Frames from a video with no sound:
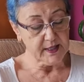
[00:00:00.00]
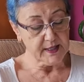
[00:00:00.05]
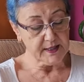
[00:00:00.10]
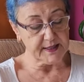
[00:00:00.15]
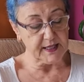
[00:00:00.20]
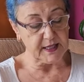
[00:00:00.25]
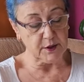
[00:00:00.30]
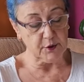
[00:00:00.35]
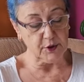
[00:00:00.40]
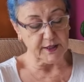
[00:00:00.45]

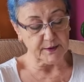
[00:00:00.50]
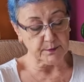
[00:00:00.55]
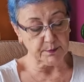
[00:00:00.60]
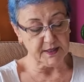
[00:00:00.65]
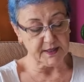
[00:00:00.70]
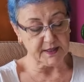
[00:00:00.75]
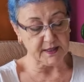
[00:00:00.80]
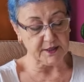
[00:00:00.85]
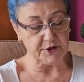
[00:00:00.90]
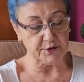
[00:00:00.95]
Selülit
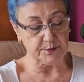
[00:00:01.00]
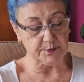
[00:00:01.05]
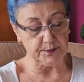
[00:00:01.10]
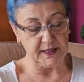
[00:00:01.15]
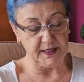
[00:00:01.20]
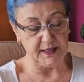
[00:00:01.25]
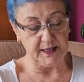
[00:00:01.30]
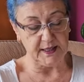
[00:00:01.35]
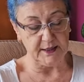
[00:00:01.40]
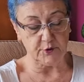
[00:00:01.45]
masajı,
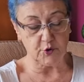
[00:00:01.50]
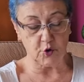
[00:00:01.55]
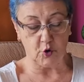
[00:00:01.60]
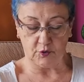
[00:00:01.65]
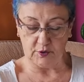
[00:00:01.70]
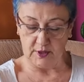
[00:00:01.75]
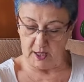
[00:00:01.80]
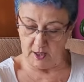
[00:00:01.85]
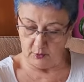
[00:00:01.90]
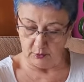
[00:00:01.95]
peeling
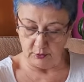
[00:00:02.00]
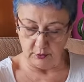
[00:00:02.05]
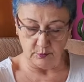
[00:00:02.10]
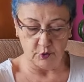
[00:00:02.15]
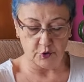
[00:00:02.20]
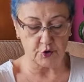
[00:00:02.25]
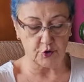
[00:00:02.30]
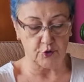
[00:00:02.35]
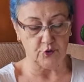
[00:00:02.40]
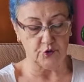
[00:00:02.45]
çok daha
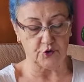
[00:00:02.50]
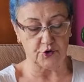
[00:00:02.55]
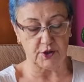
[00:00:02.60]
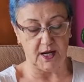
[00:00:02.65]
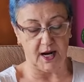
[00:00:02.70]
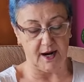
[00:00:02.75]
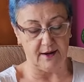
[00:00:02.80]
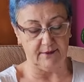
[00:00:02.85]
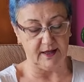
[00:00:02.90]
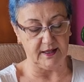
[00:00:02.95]
olumlu
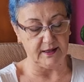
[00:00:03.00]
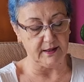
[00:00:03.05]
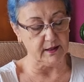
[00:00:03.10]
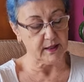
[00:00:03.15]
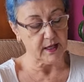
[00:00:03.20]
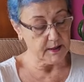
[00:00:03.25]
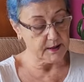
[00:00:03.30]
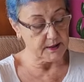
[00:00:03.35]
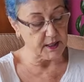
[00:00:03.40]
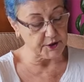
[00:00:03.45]
sonuçlar
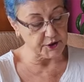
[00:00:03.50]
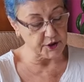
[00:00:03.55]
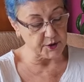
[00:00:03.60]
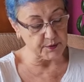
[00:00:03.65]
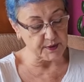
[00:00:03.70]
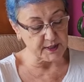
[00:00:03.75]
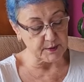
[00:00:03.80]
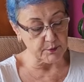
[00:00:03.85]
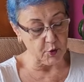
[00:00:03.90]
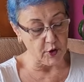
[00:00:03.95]
verir.
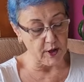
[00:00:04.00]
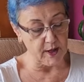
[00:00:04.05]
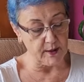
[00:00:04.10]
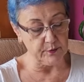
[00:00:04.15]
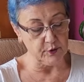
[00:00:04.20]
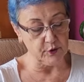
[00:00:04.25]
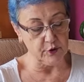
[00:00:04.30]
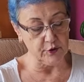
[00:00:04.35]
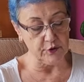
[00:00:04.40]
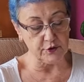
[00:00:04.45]
Saçımızı
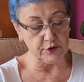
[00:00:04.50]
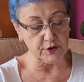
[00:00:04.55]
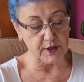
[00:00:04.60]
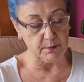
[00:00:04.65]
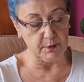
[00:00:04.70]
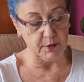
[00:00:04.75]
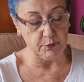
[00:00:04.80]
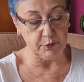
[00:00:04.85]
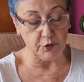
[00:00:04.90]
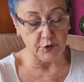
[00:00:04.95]
boyamıyoruz
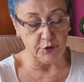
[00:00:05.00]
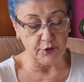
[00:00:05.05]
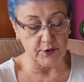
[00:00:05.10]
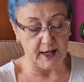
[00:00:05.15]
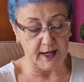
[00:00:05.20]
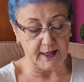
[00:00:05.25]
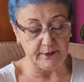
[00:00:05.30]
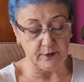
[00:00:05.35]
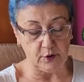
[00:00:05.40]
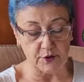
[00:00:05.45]
ama
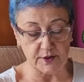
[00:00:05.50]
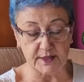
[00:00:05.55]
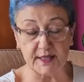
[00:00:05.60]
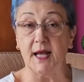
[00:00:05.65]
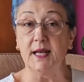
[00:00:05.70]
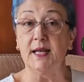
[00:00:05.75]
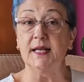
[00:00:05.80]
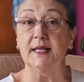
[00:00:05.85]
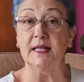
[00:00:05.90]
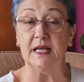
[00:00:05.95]
bugünlerde
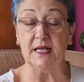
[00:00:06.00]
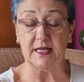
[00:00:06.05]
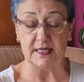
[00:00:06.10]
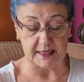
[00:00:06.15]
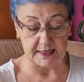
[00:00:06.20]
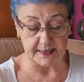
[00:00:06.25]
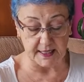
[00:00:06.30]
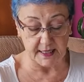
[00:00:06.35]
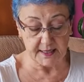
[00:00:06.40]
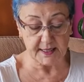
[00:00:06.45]
özellikle
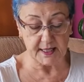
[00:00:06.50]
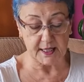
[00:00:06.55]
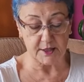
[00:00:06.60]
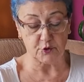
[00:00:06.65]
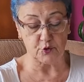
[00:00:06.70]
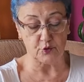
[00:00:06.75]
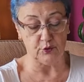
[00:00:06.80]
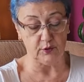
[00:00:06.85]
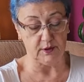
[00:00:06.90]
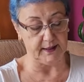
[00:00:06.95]
kısa saç
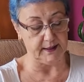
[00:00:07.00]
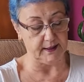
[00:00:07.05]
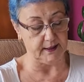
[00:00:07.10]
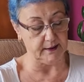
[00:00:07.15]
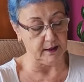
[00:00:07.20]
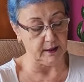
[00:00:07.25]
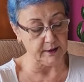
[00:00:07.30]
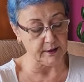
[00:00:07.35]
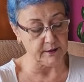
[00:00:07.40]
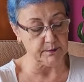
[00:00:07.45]
kullanan
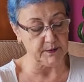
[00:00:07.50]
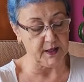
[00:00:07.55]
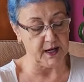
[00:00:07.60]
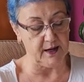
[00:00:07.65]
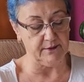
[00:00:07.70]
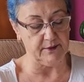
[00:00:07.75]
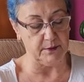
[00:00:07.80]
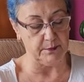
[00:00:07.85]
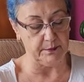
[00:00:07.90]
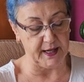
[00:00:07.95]

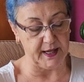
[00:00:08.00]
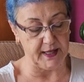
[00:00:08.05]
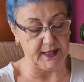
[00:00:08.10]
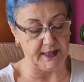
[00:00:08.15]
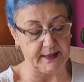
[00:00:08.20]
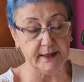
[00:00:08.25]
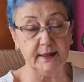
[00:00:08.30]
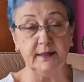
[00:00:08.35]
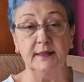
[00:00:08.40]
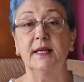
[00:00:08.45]
hanımlar ve
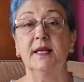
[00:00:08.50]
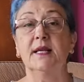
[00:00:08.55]
beylerin